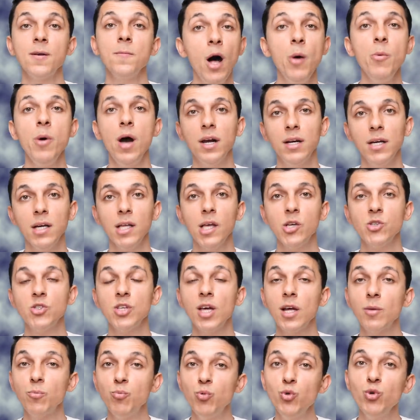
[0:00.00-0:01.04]
Ama
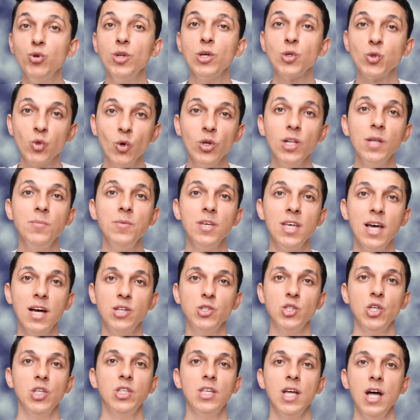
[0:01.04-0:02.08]
arkadaşlar burada şöyle bir
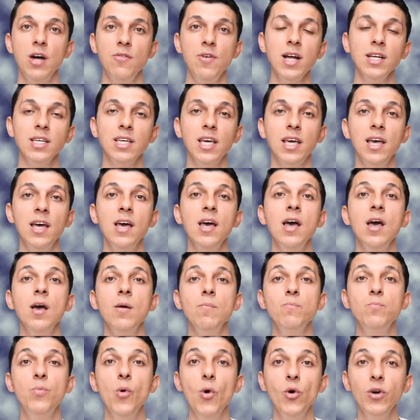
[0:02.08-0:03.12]
gerçek daha var ki
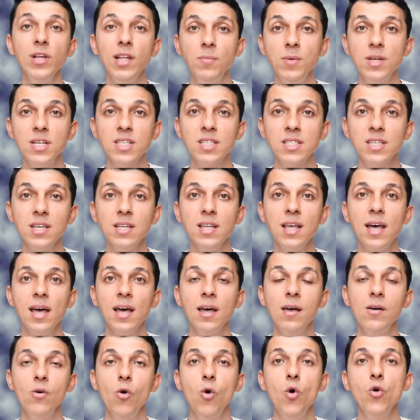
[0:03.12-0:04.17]
böyle bir riski
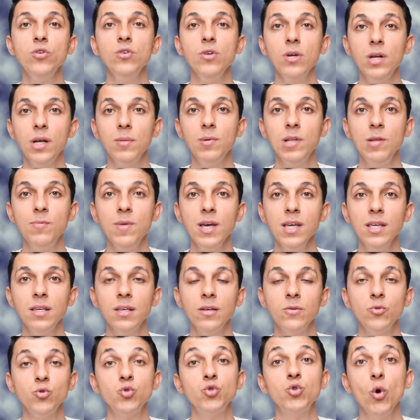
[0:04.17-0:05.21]
de
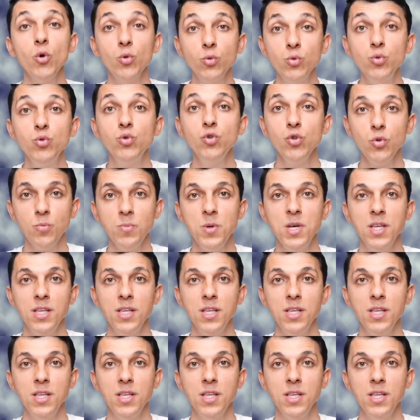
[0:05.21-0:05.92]
öngörebilmek çok düşük bir